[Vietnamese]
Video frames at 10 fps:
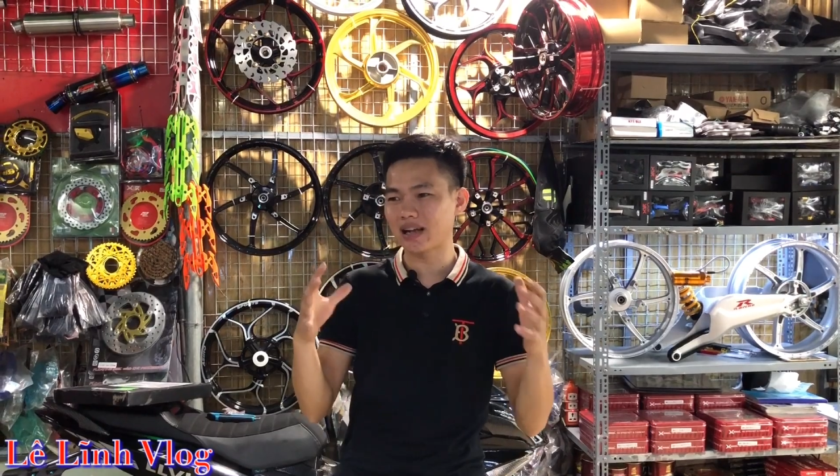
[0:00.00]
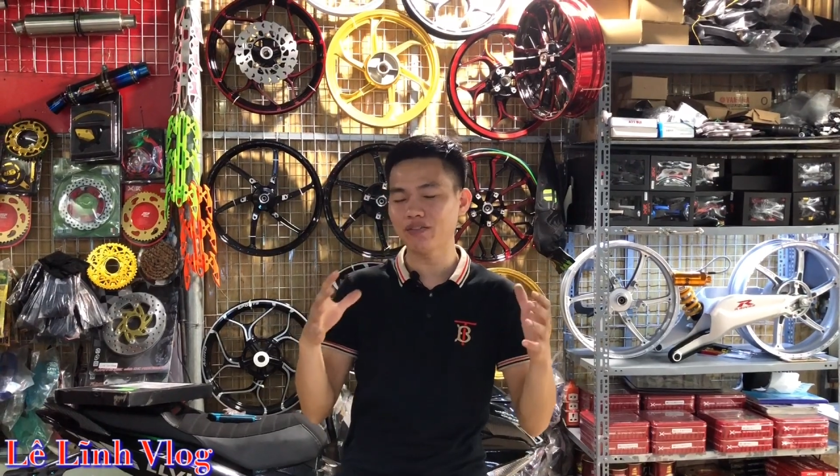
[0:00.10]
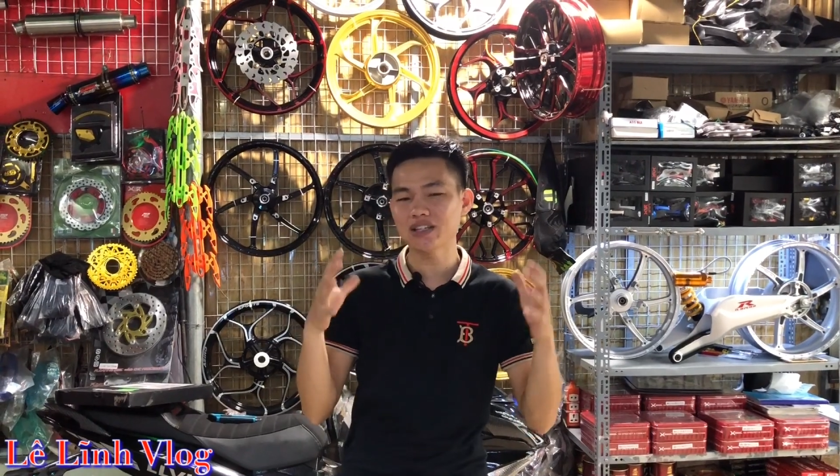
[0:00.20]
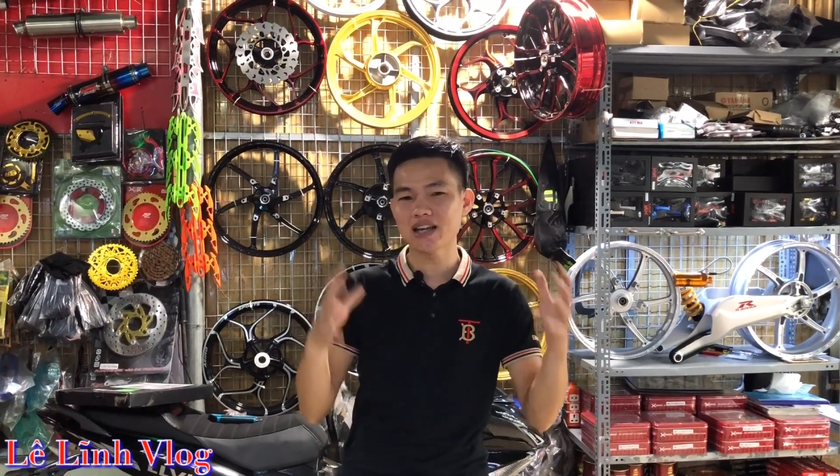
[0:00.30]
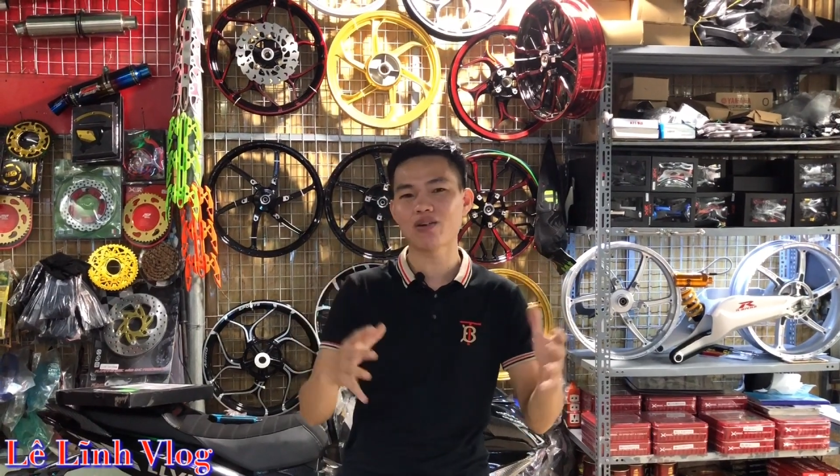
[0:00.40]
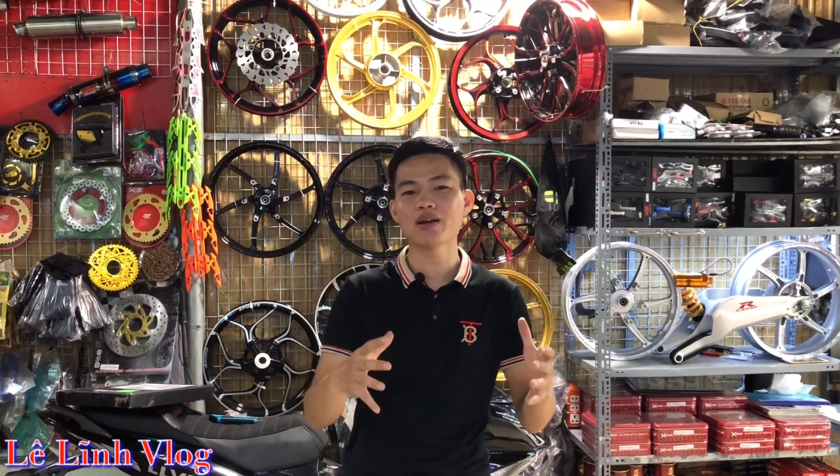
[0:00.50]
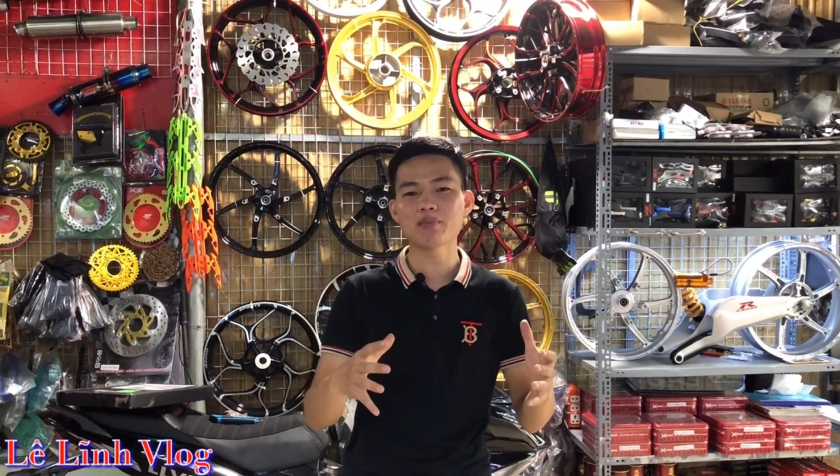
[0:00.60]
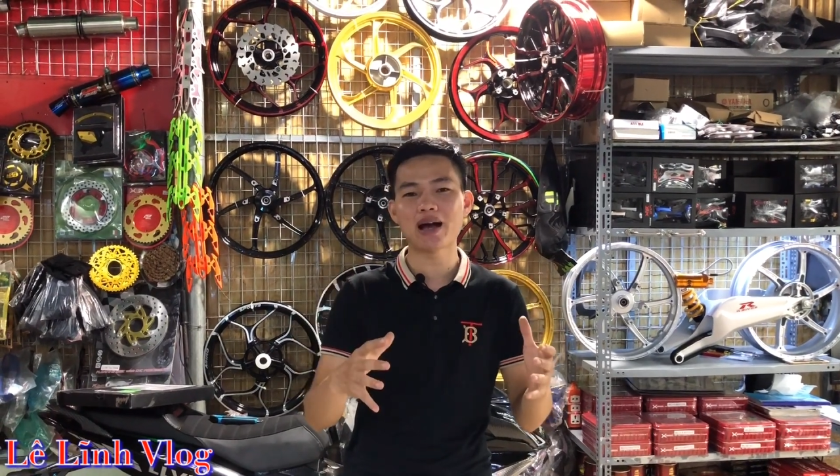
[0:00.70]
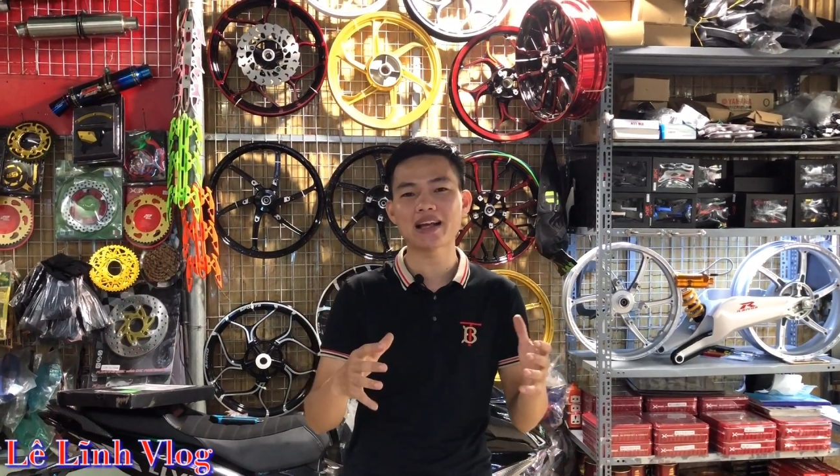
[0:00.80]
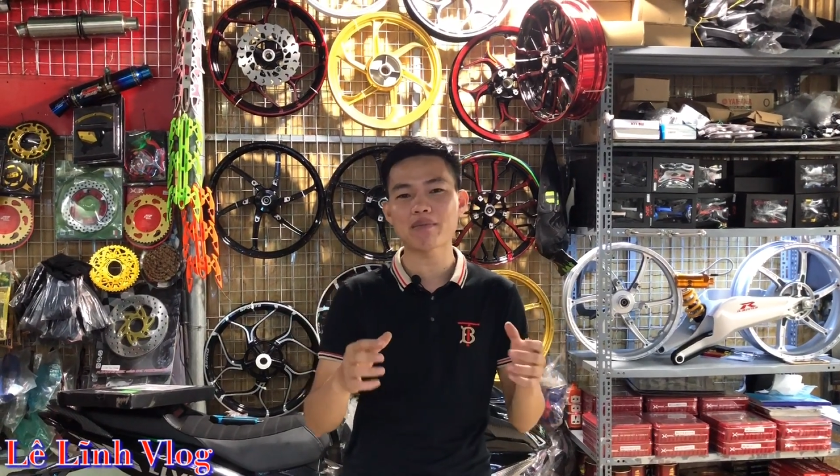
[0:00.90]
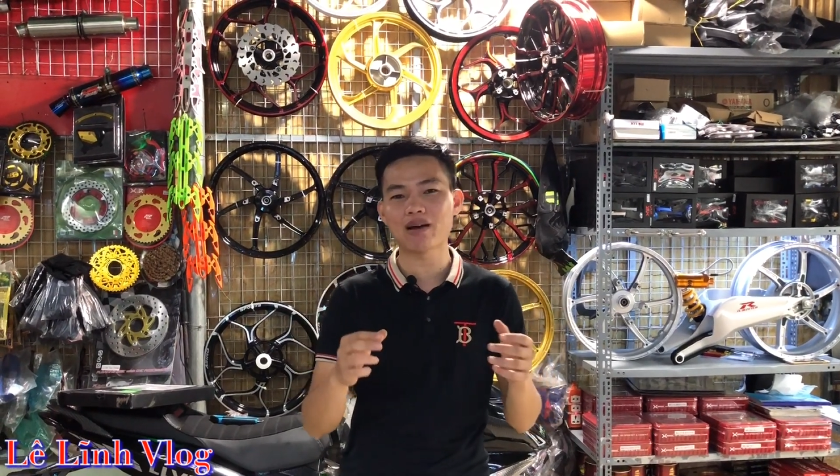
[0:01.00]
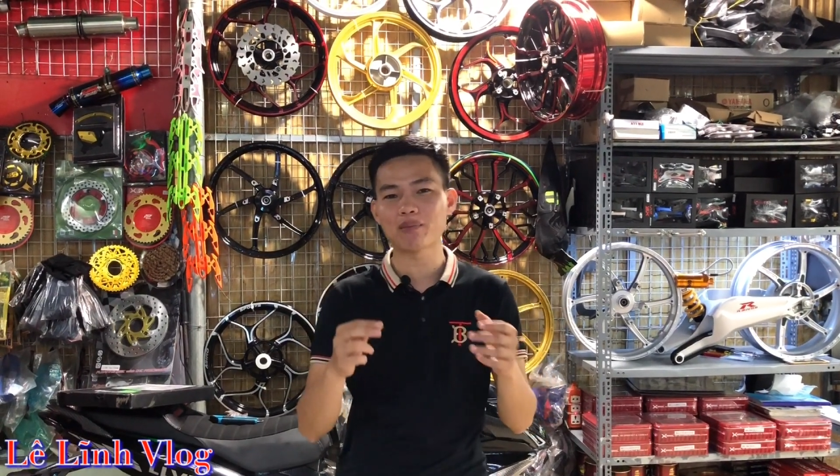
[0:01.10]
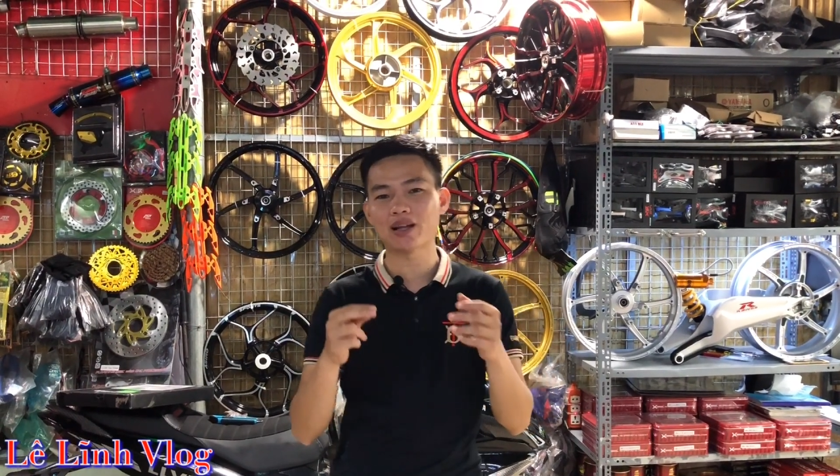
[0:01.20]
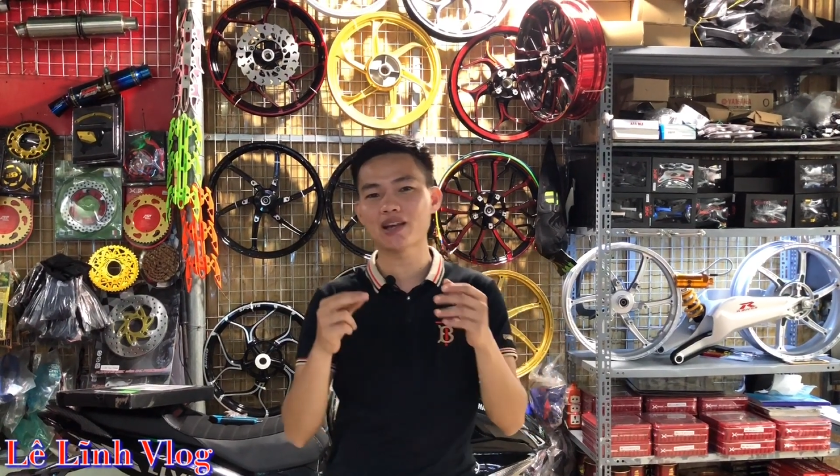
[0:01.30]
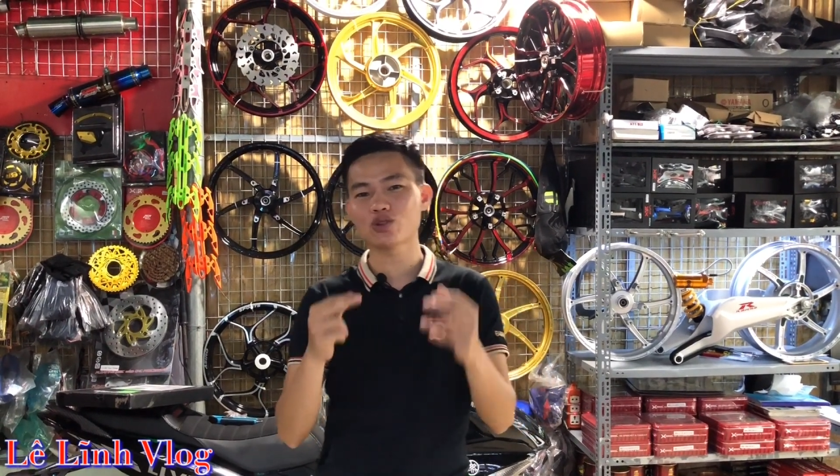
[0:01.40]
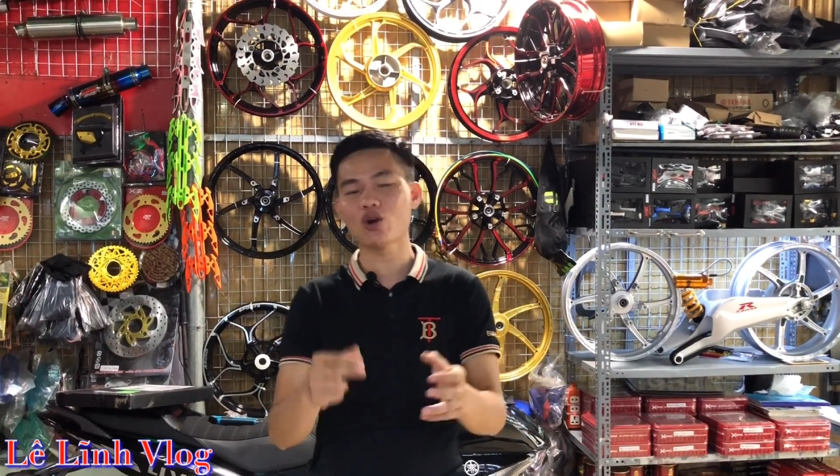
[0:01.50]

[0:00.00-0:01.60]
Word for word: cái video đấy mà anh em nào mà theo